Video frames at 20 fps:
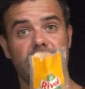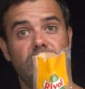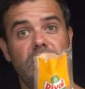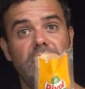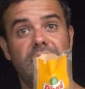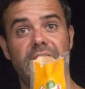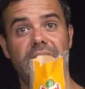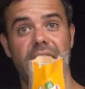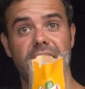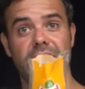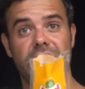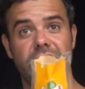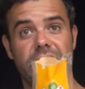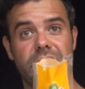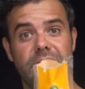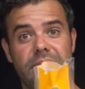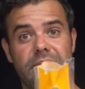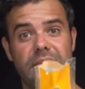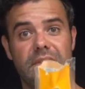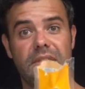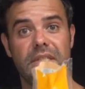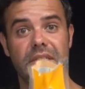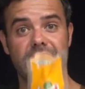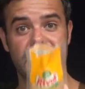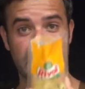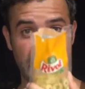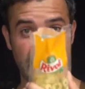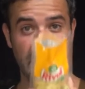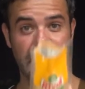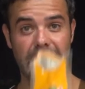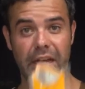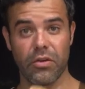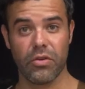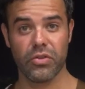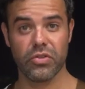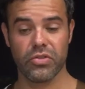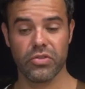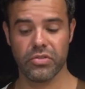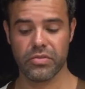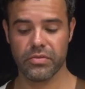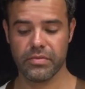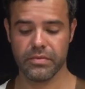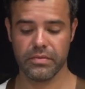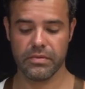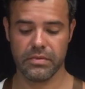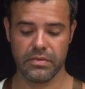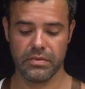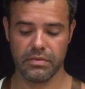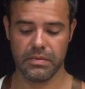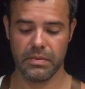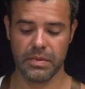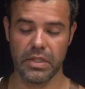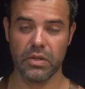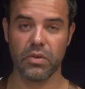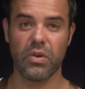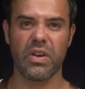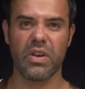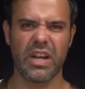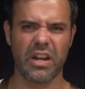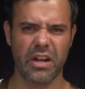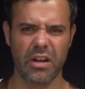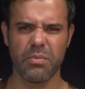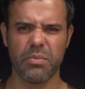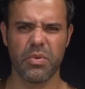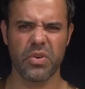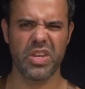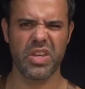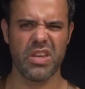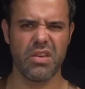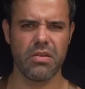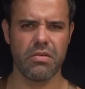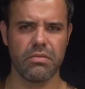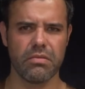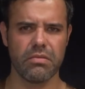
azeitona verde, sem caroço. Vamos colocar aqui um pouquinho.